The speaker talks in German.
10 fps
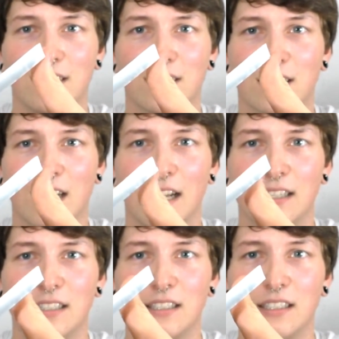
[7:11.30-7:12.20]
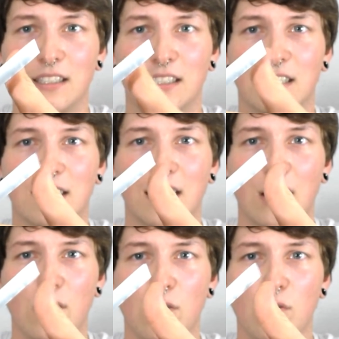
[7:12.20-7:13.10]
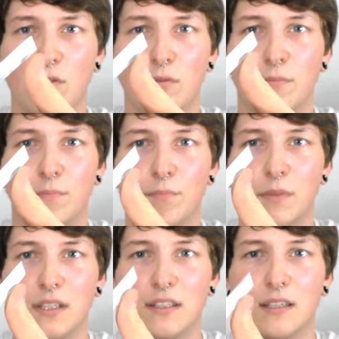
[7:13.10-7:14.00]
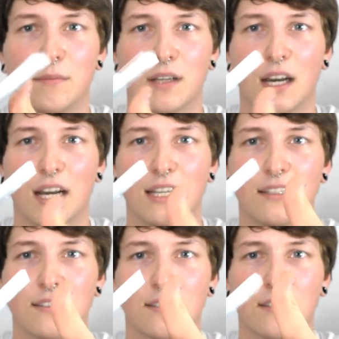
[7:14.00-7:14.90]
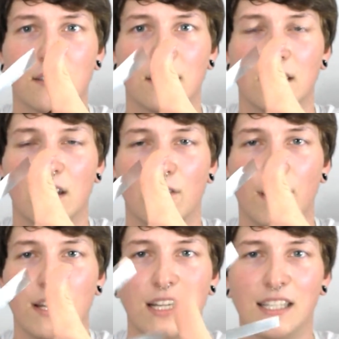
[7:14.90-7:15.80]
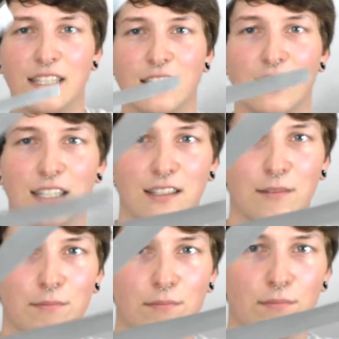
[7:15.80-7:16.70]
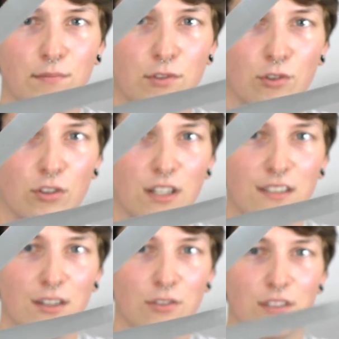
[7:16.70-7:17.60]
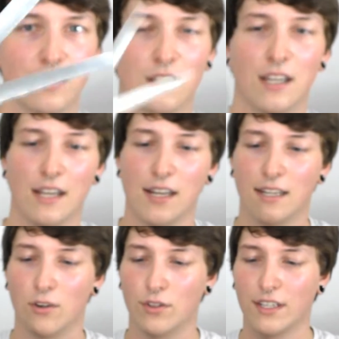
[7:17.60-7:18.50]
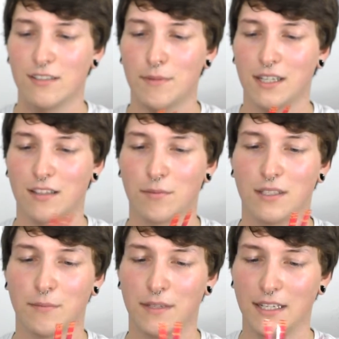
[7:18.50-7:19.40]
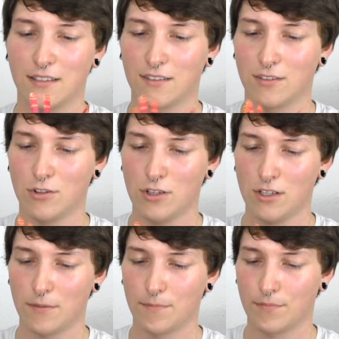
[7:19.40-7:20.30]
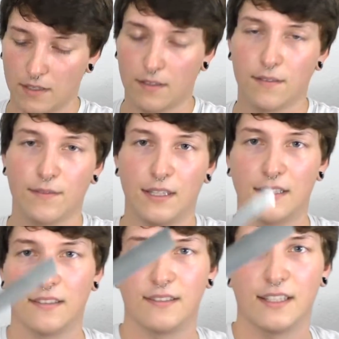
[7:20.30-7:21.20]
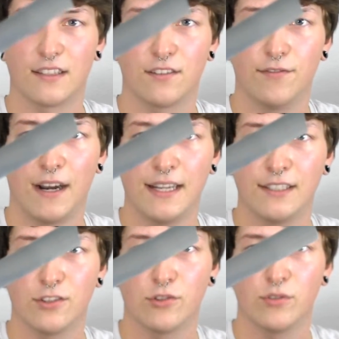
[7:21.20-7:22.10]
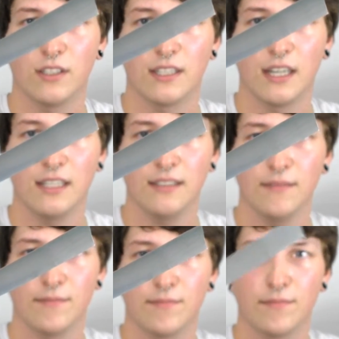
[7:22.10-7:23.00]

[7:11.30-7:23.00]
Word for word: diese Kante genau mit dem Kreis auf einer Linie liegt. So soll das aussehen. Und das mache ich jetzt mit dem nächsten noch. Jetzt ist der zweite schon da dran.